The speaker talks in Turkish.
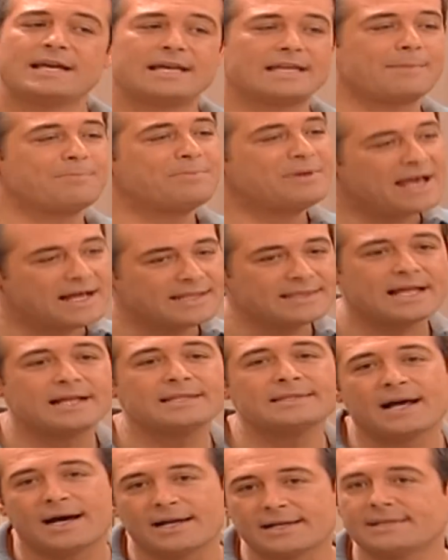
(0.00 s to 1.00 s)
Ya bir
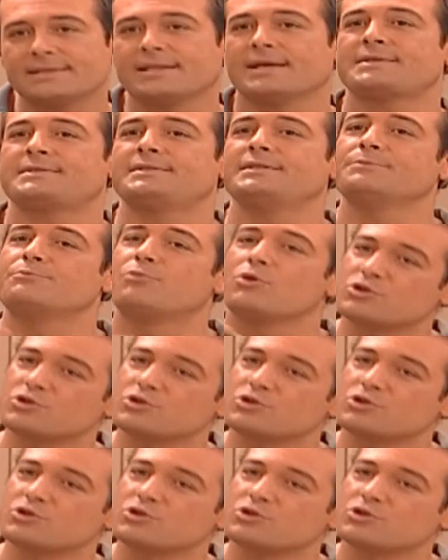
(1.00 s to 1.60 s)
yandan da arkadaşlığı